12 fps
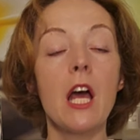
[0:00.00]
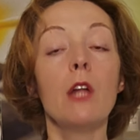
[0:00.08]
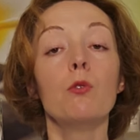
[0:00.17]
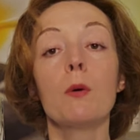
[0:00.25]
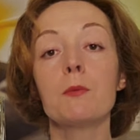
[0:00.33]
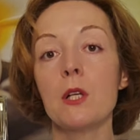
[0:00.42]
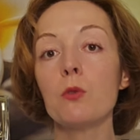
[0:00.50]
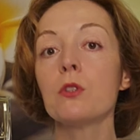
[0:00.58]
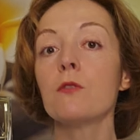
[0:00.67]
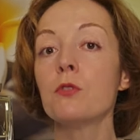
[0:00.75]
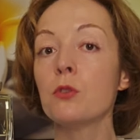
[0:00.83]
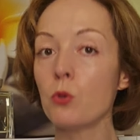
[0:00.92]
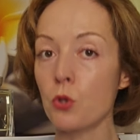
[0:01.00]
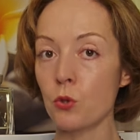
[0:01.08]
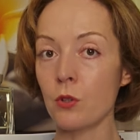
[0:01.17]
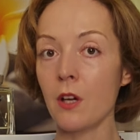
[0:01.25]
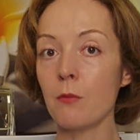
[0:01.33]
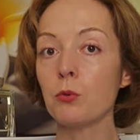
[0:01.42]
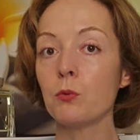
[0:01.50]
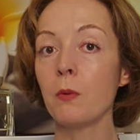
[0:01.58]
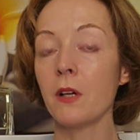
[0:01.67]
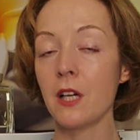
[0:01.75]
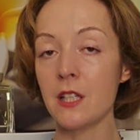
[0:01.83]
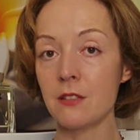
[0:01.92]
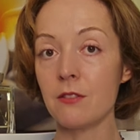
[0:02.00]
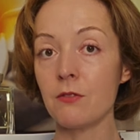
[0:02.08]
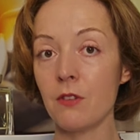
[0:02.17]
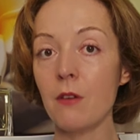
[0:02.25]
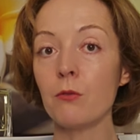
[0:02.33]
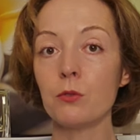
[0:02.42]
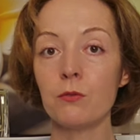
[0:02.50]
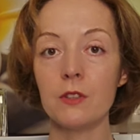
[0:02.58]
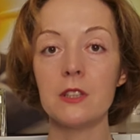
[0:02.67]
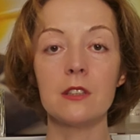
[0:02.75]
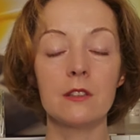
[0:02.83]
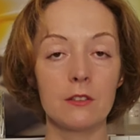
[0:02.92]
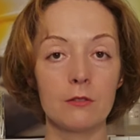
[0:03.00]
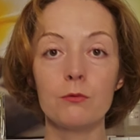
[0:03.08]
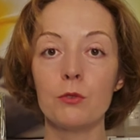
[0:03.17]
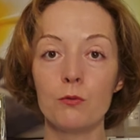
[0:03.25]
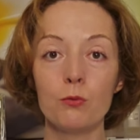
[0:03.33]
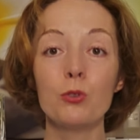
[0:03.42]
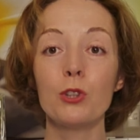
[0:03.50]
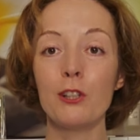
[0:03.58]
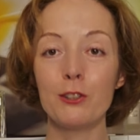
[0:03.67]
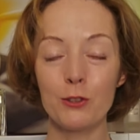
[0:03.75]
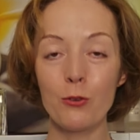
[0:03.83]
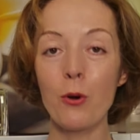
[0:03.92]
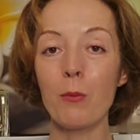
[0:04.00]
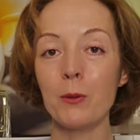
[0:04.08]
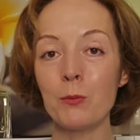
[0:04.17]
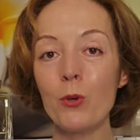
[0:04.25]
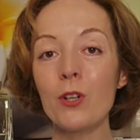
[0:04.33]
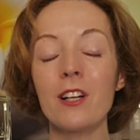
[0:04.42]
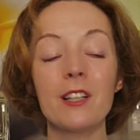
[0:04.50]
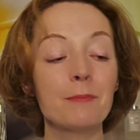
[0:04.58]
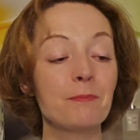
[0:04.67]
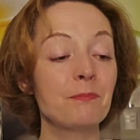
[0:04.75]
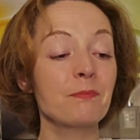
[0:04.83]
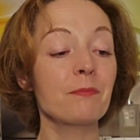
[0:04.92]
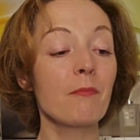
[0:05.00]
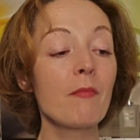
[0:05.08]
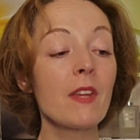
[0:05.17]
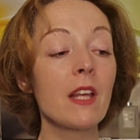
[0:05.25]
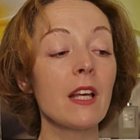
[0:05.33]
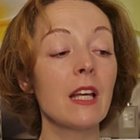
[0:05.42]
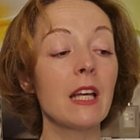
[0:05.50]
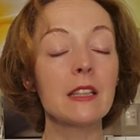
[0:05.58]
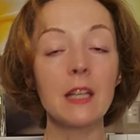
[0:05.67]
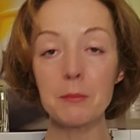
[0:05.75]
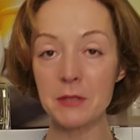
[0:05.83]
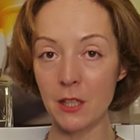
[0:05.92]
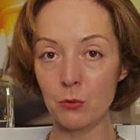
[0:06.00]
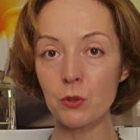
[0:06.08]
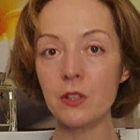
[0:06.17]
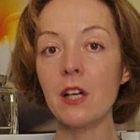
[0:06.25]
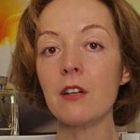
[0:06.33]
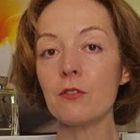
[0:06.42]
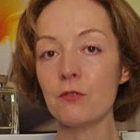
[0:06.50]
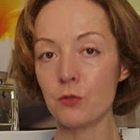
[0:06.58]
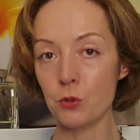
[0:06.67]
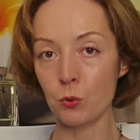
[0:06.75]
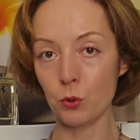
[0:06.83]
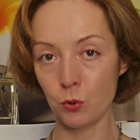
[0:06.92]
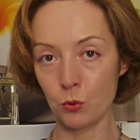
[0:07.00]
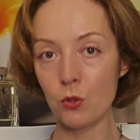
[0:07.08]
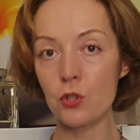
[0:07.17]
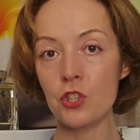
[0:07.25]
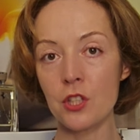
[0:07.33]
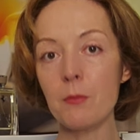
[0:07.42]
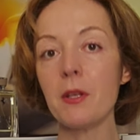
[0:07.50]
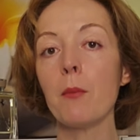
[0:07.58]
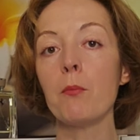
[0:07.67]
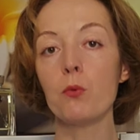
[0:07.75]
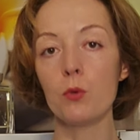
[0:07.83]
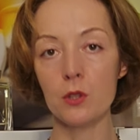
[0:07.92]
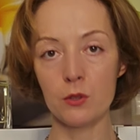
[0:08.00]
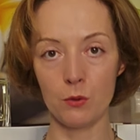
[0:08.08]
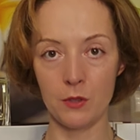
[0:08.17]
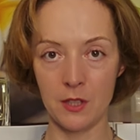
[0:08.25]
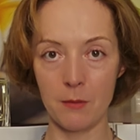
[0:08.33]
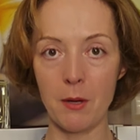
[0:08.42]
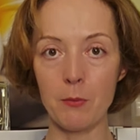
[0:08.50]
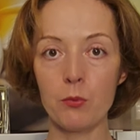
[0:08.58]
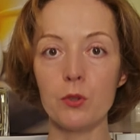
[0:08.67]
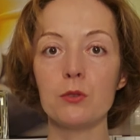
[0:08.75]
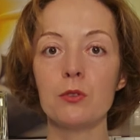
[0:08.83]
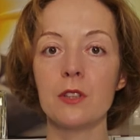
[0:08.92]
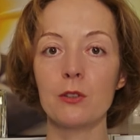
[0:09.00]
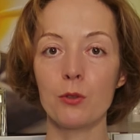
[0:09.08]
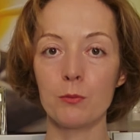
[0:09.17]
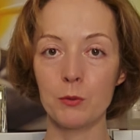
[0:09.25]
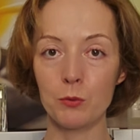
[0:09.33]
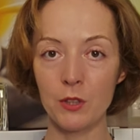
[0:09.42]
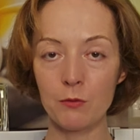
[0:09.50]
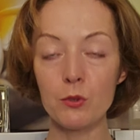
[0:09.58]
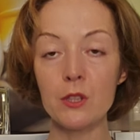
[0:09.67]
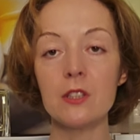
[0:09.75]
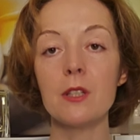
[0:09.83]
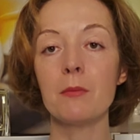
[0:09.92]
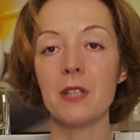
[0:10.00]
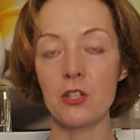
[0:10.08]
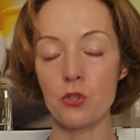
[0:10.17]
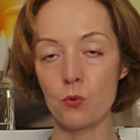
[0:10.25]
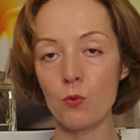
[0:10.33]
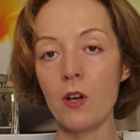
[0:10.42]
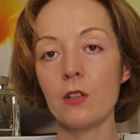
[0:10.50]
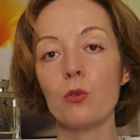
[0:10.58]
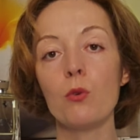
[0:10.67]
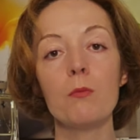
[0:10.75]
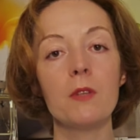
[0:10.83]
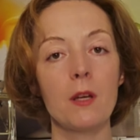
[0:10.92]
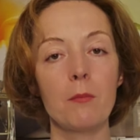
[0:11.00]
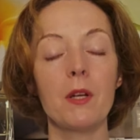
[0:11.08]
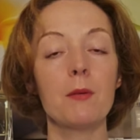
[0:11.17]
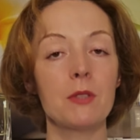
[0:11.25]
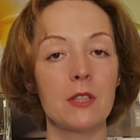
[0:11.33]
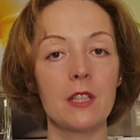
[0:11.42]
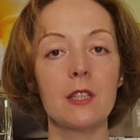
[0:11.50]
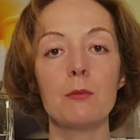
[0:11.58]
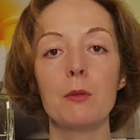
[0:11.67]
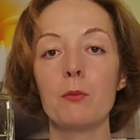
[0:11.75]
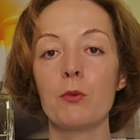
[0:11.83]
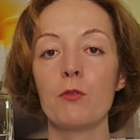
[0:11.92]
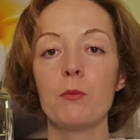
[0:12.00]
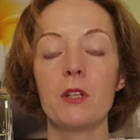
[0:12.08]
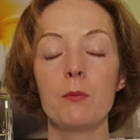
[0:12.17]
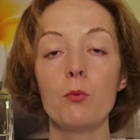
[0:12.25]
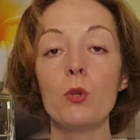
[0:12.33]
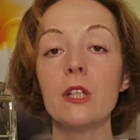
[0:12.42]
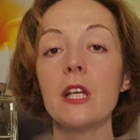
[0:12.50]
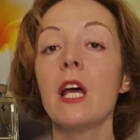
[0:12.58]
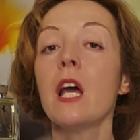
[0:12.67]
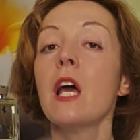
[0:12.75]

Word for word: но абсолютно все, что я буду показывать вам вот в этих двух или трех подборках, это абсолютно все то, чем я пользуюсь сама. Пользуюсь огромным удовольствием, ношу, оно у меня прям стоит на моей парфюмерной полке,